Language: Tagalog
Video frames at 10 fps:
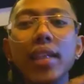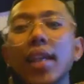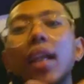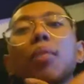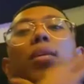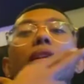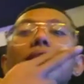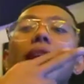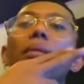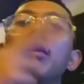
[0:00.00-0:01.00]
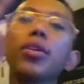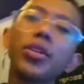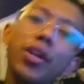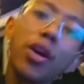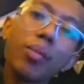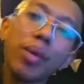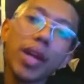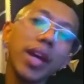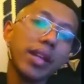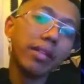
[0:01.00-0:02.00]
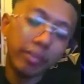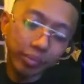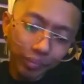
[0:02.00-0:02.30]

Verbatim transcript: Sila masasabi ko sa iyo, men.